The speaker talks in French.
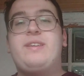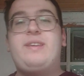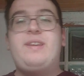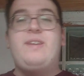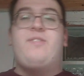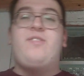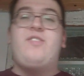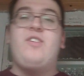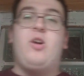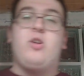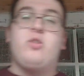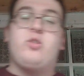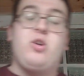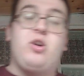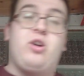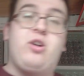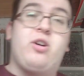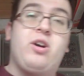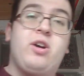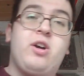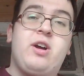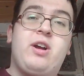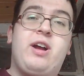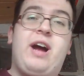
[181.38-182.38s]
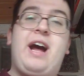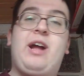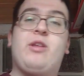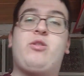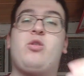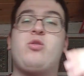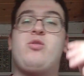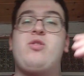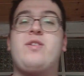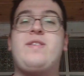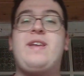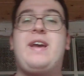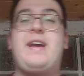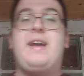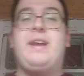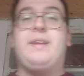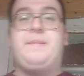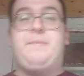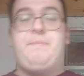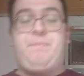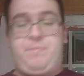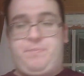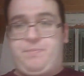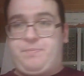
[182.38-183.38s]
qui fait encore un truc de
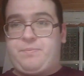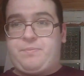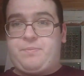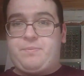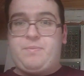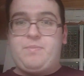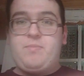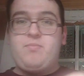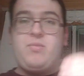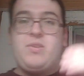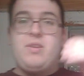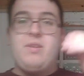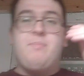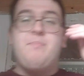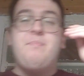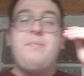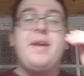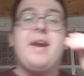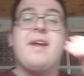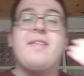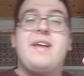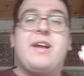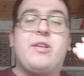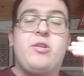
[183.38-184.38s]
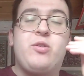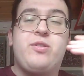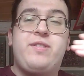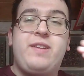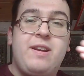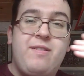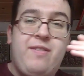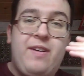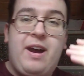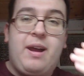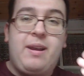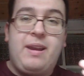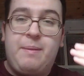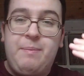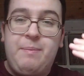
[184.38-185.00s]
dingue. Bernardo Silva,